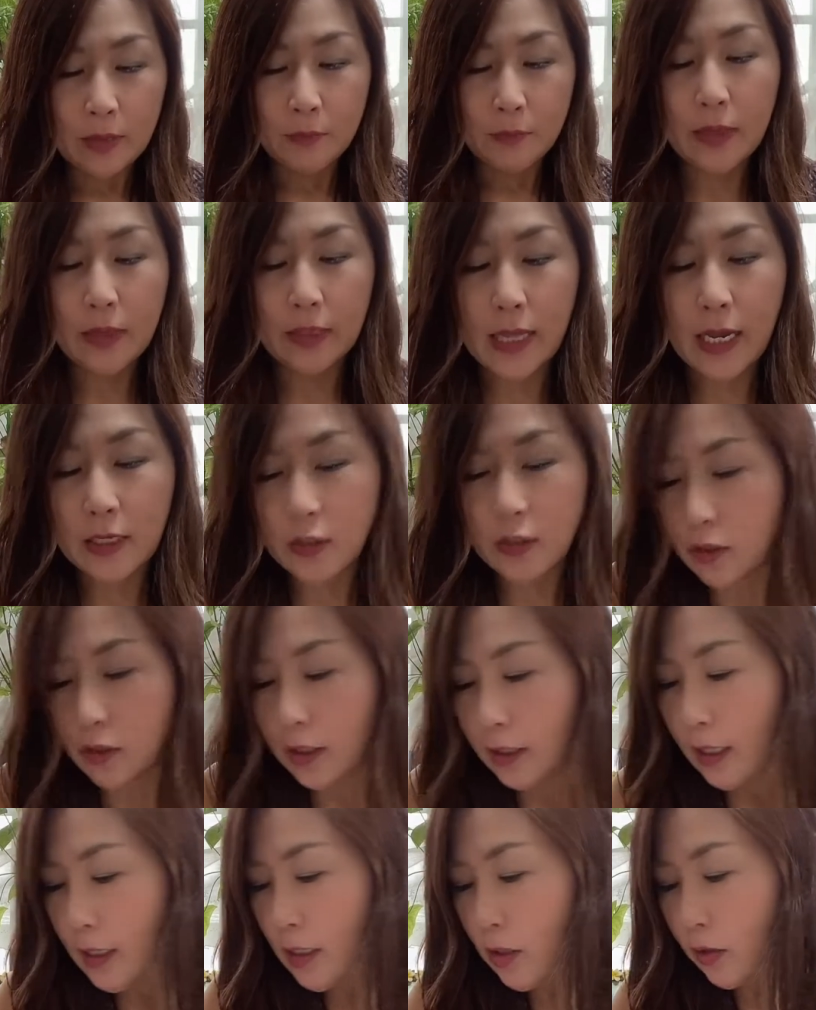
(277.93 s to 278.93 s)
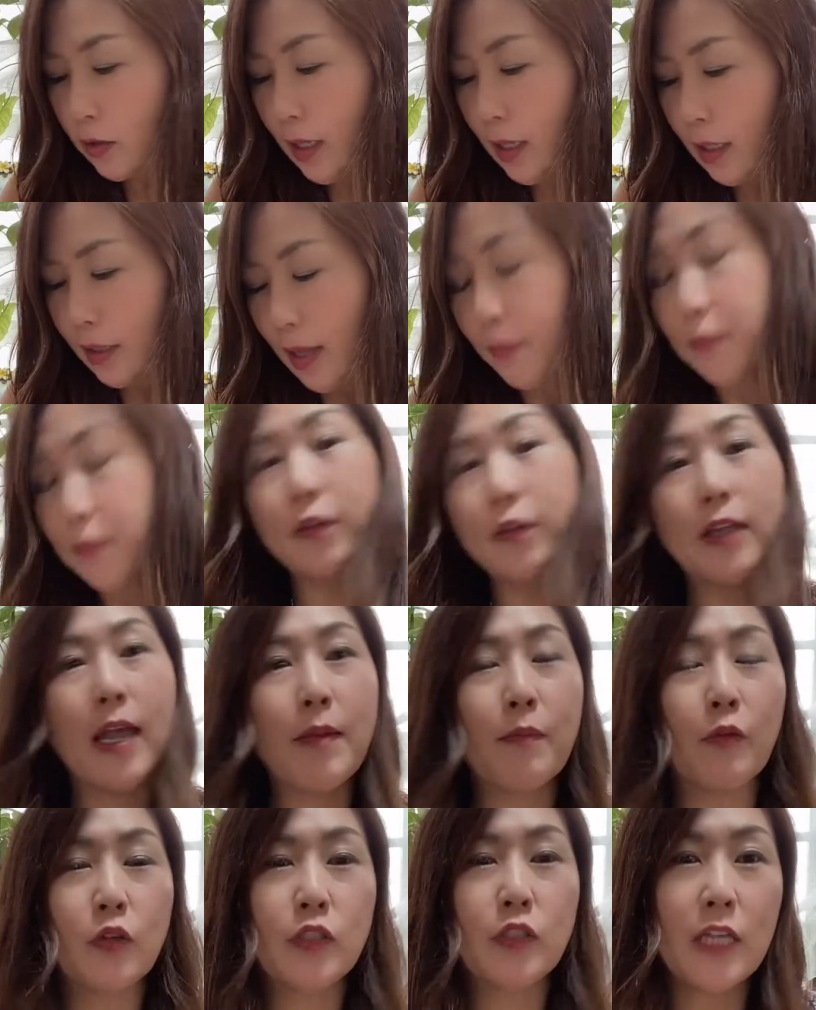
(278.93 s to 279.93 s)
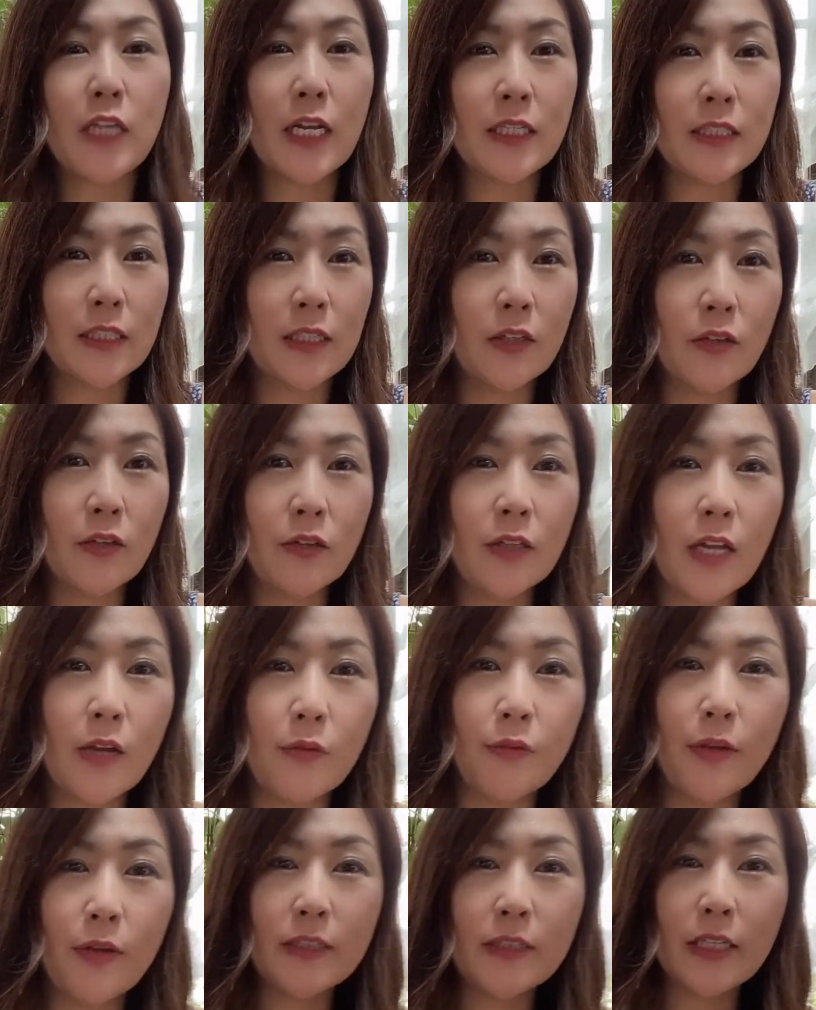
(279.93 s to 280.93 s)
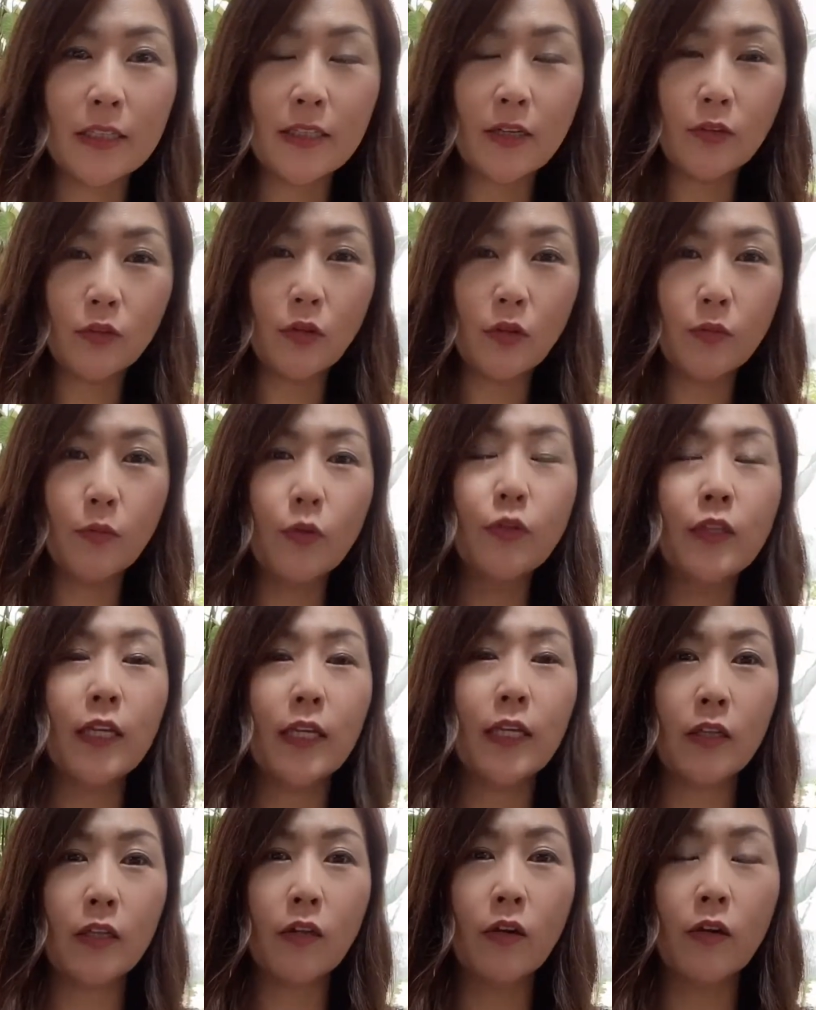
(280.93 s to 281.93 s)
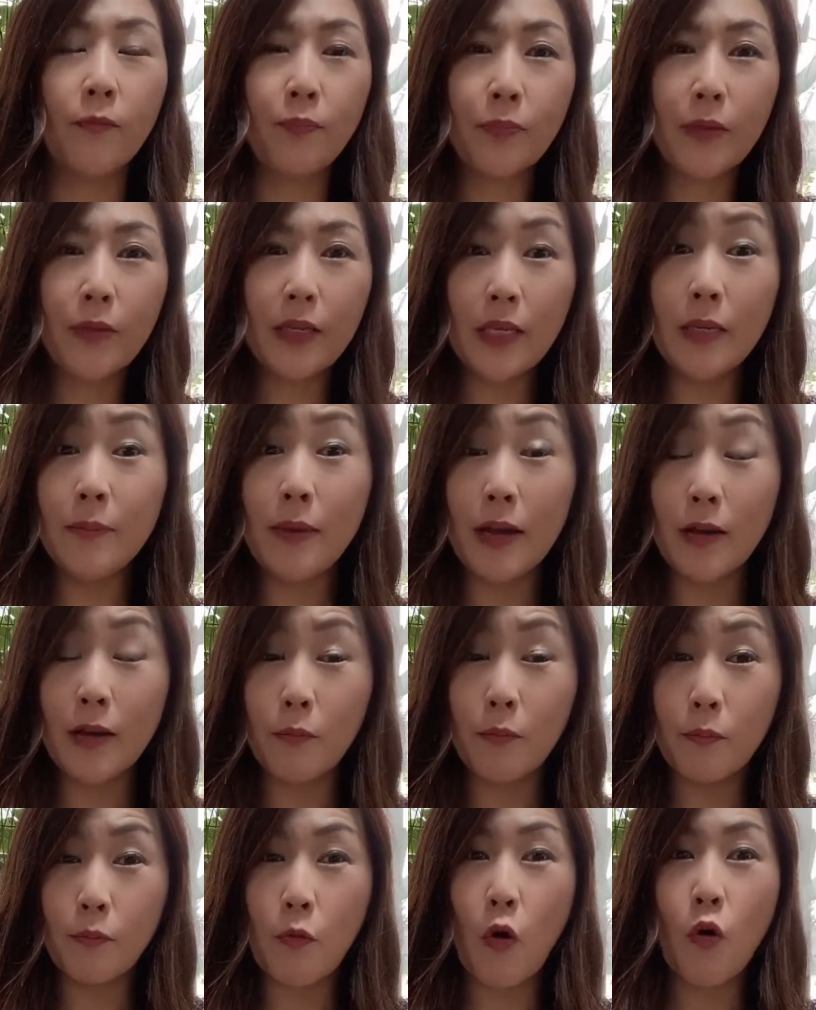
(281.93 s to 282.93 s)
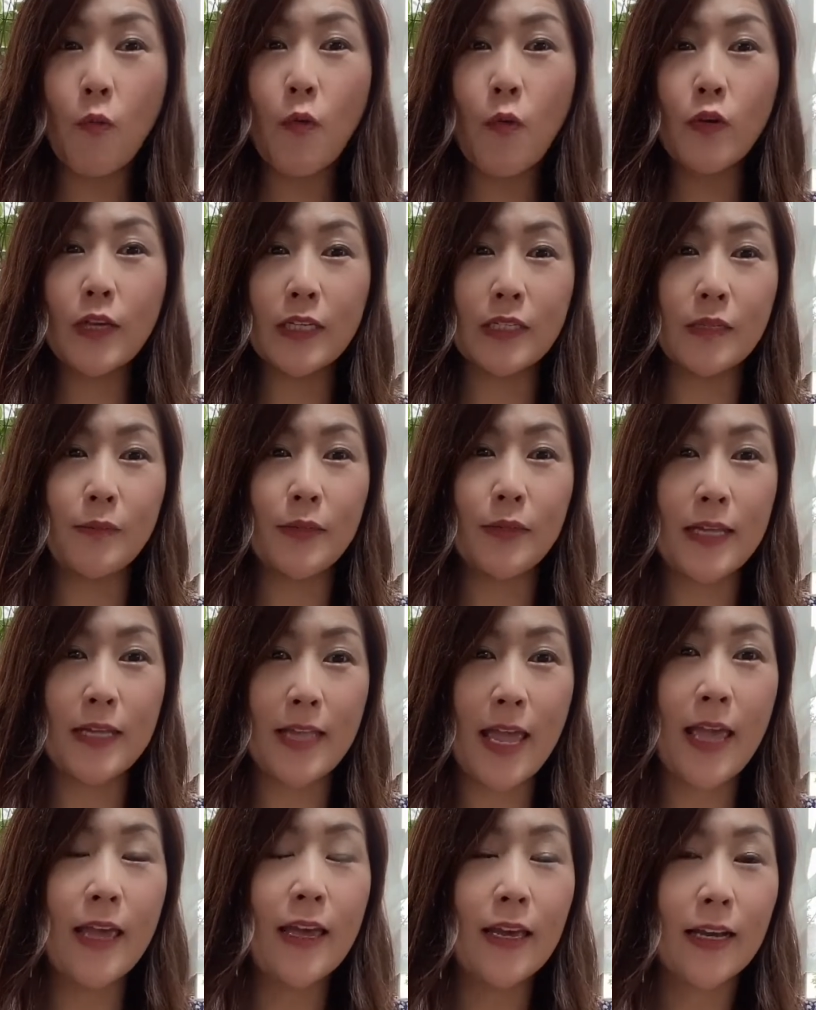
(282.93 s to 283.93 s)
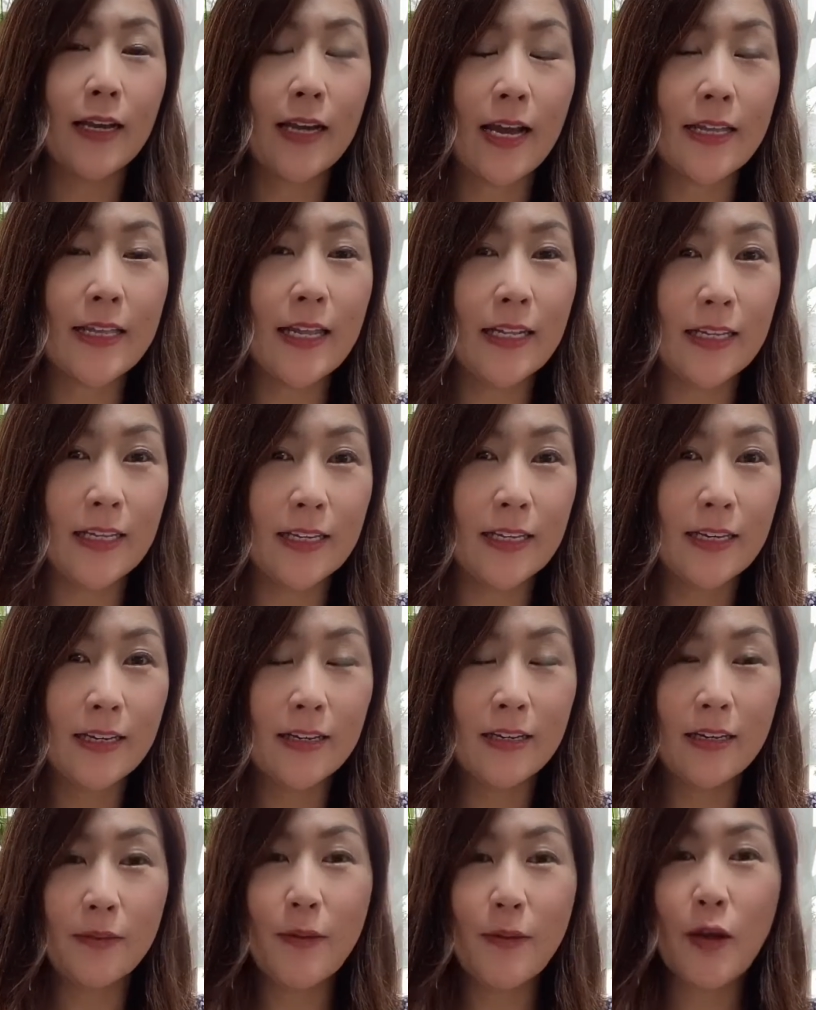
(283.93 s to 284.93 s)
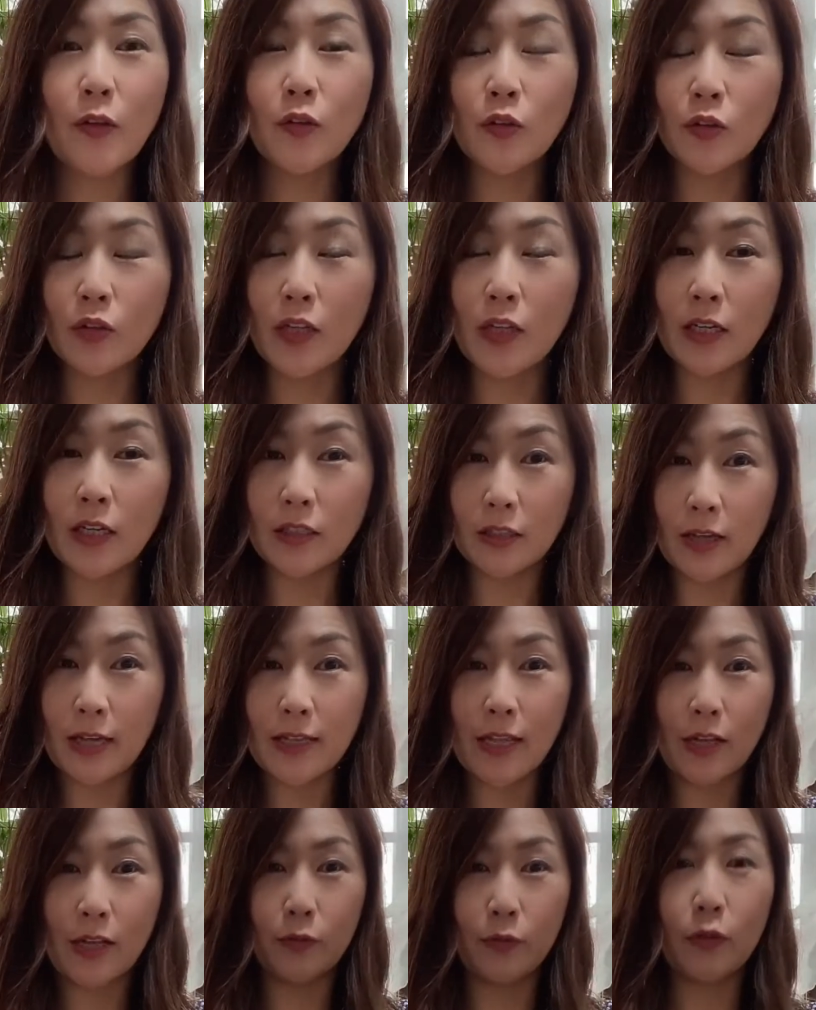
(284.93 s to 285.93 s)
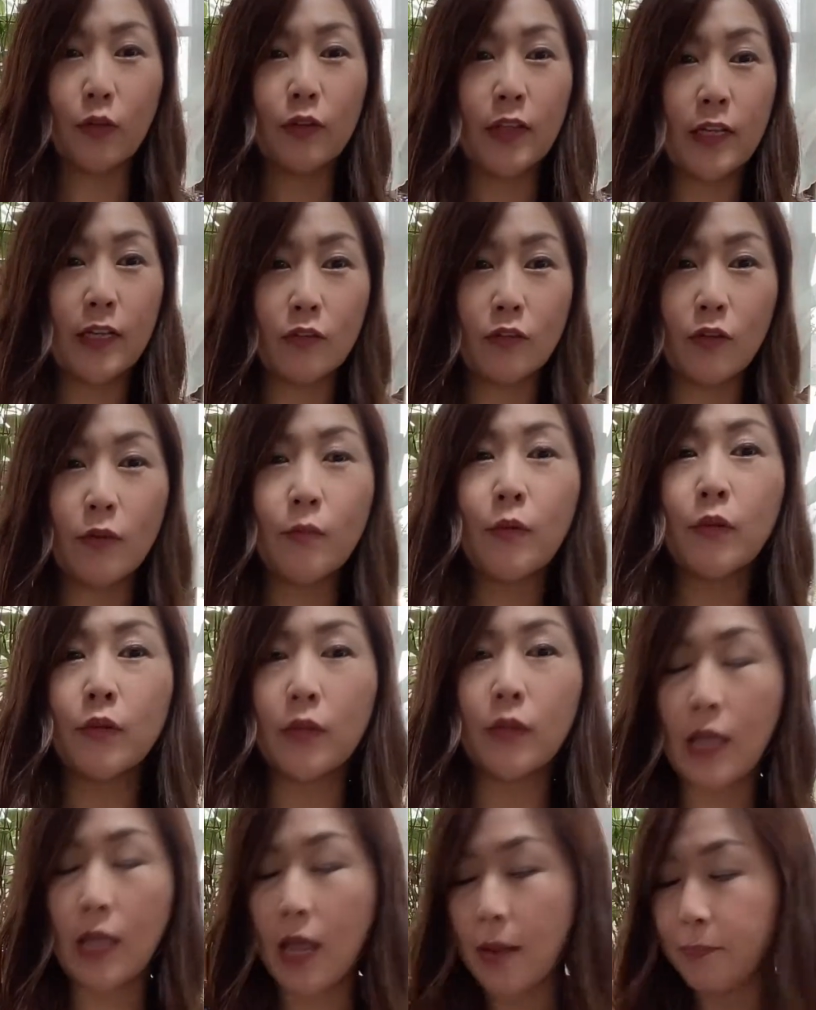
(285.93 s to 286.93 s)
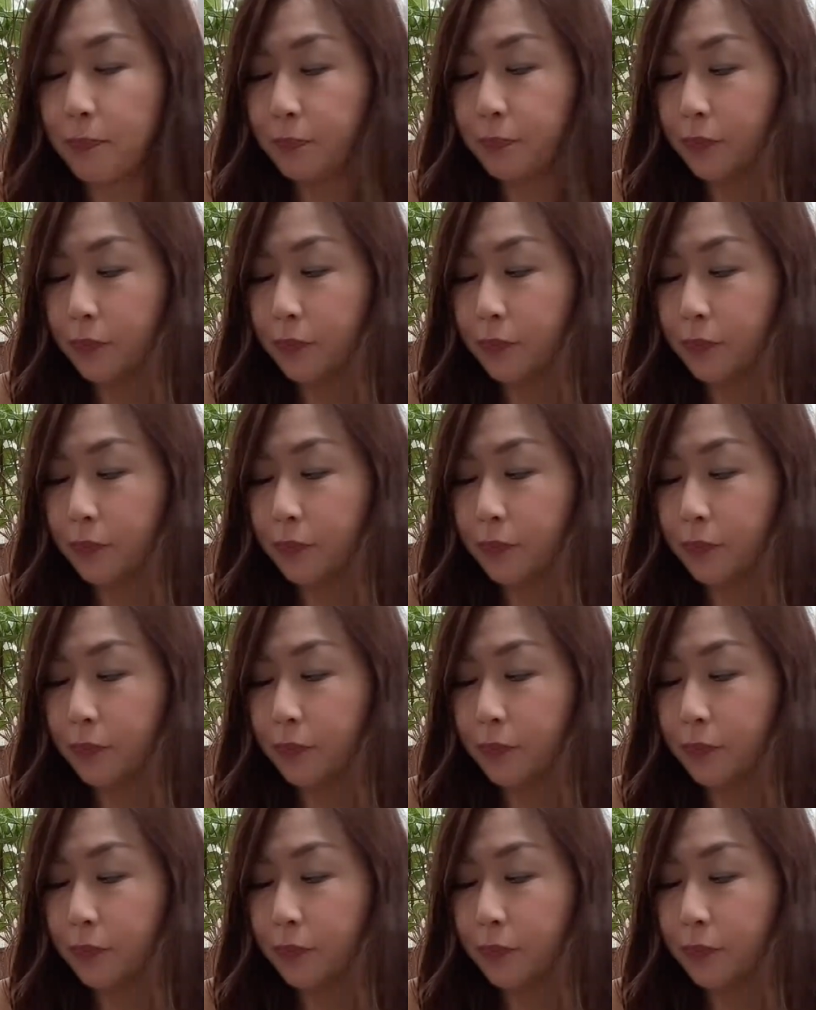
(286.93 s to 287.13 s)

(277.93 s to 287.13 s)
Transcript: まあ、体重的に言ったら多分ねもう7 8キロぐらい増えちゃってると思うんだけど今お盆休みでねかなりリバウンドっていうかかなり太ってると思うので、